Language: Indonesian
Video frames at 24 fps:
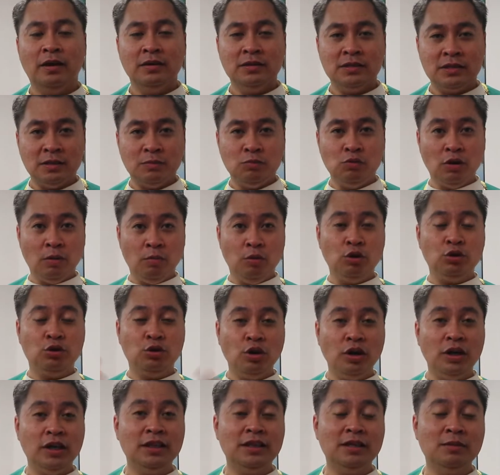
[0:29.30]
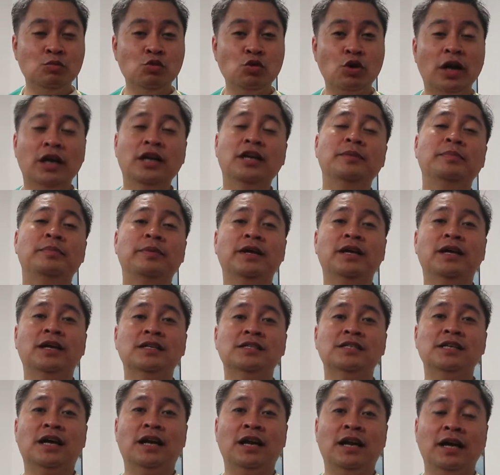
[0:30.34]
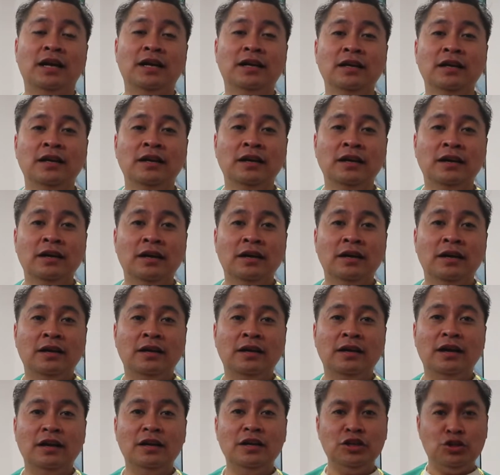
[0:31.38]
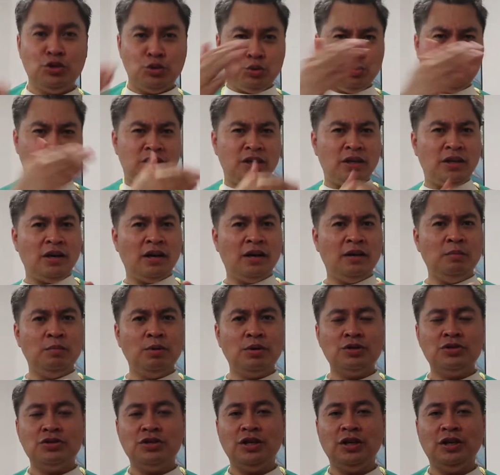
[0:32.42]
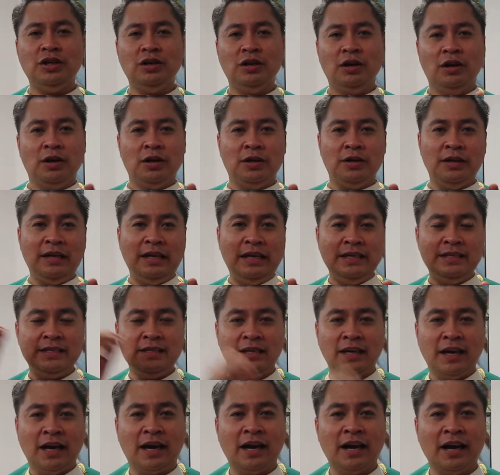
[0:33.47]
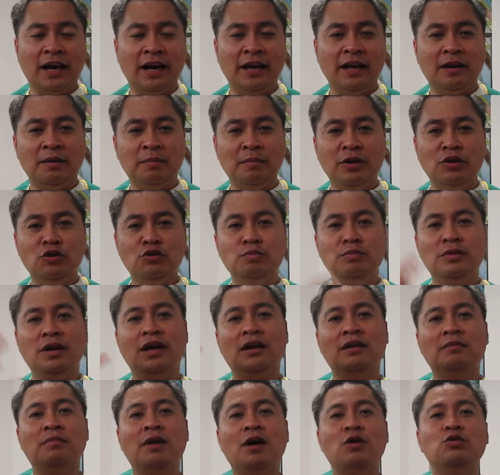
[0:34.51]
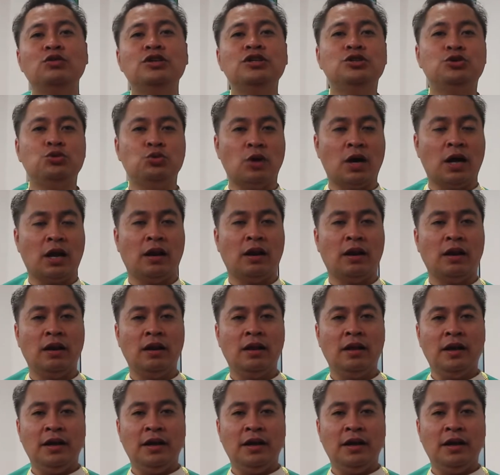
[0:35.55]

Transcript: Sebuah botol ditemukan di pinggir jalan dan dicuci dengan bersih, diisi dengan air minum dan mau dijual.